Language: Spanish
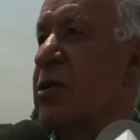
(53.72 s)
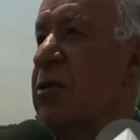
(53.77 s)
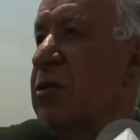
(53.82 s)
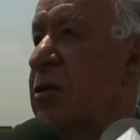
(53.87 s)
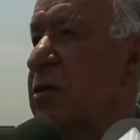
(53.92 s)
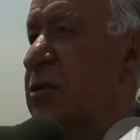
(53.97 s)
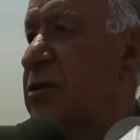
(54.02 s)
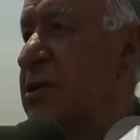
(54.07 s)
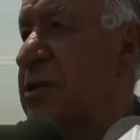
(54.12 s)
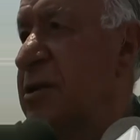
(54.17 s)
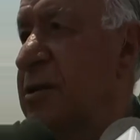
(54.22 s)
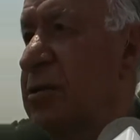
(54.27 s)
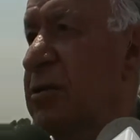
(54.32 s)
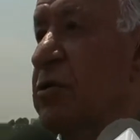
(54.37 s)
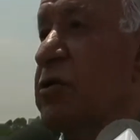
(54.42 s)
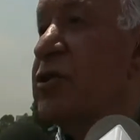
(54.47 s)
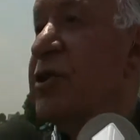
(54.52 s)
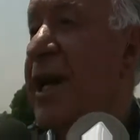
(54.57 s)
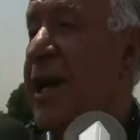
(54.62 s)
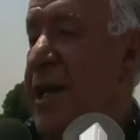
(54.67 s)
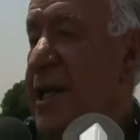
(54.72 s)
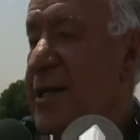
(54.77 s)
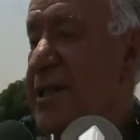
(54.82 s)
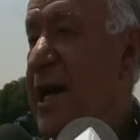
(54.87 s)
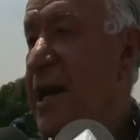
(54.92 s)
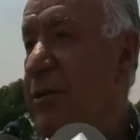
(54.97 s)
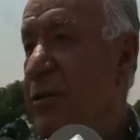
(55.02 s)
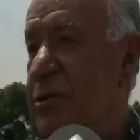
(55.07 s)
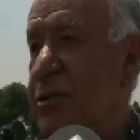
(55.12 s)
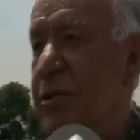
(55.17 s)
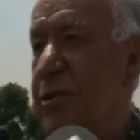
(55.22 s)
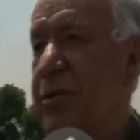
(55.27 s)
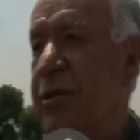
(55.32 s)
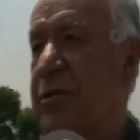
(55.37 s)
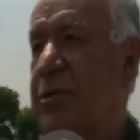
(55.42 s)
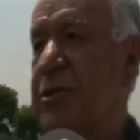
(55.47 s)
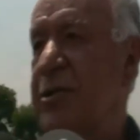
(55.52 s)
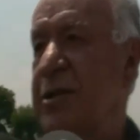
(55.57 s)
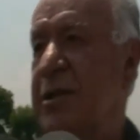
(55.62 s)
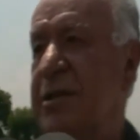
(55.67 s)
nosotros, ustedes a
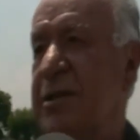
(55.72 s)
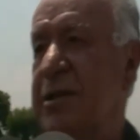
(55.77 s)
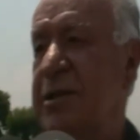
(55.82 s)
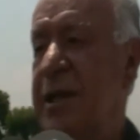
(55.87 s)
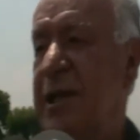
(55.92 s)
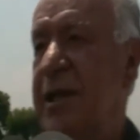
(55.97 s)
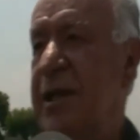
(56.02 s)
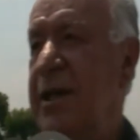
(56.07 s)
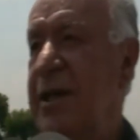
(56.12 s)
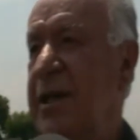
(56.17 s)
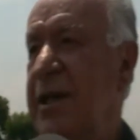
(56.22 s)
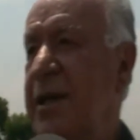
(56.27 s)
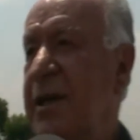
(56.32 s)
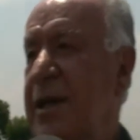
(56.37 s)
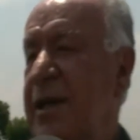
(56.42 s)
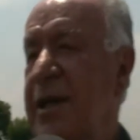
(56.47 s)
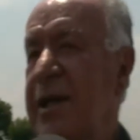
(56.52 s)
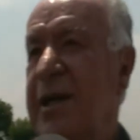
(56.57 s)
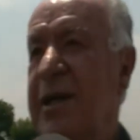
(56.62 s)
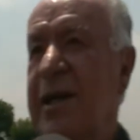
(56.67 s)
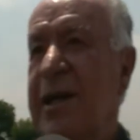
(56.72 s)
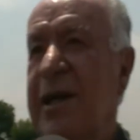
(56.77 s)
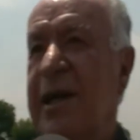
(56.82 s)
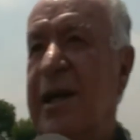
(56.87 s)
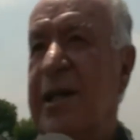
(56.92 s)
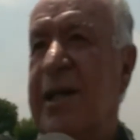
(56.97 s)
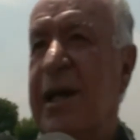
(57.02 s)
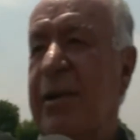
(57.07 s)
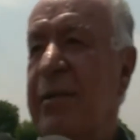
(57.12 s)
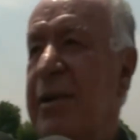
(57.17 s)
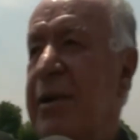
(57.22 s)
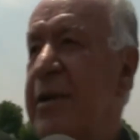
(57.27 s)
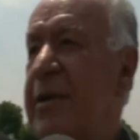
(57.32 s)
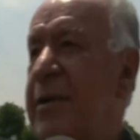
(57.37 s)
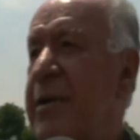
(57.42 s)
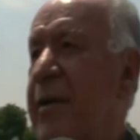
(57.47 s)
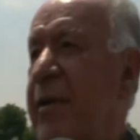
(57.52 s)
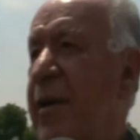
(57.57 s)
nosotros, ¿sí? ¿En qué sentido?